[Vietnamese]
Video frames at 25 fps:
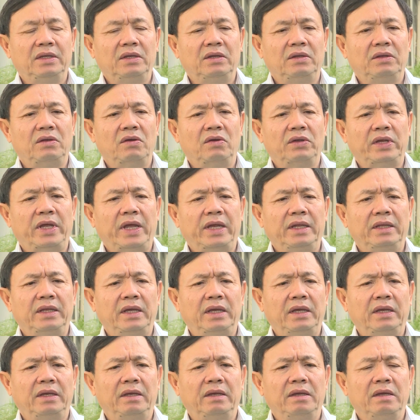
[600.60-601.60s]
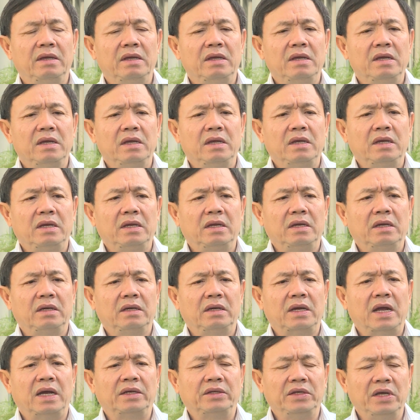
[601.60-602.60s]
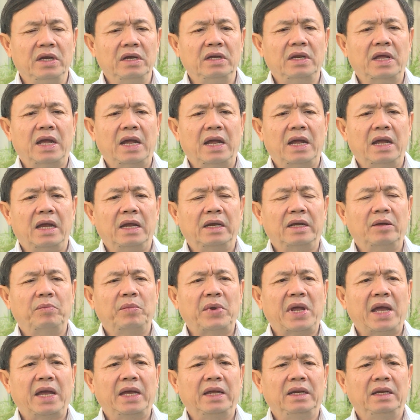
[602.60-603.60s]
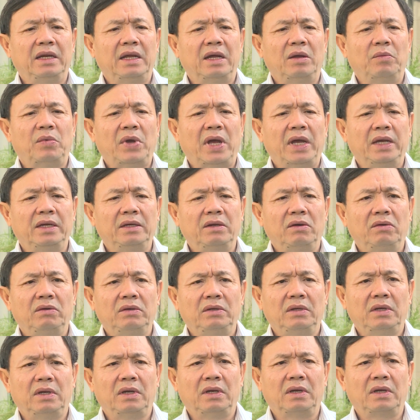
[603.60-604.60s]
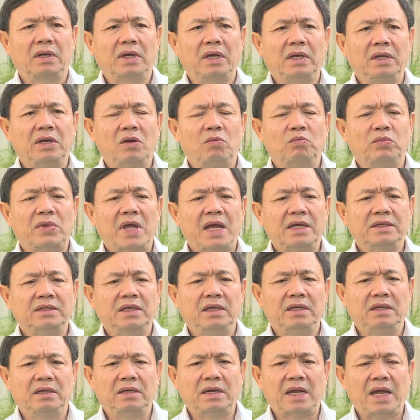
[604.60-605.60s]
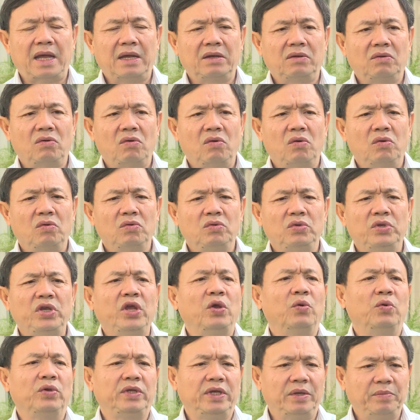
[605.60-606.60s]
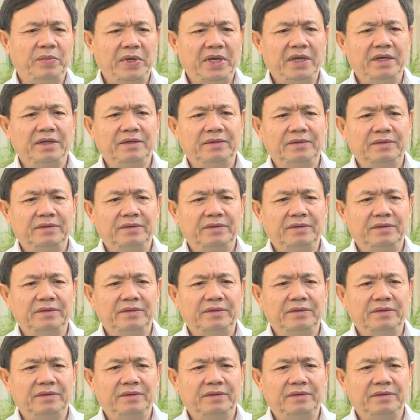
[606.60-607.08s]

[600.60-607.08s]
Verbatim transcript: Do vậy thì gần như là năm nay là phải nói là cái công tác xây dựng đảng có nhiều cái chuyển biến.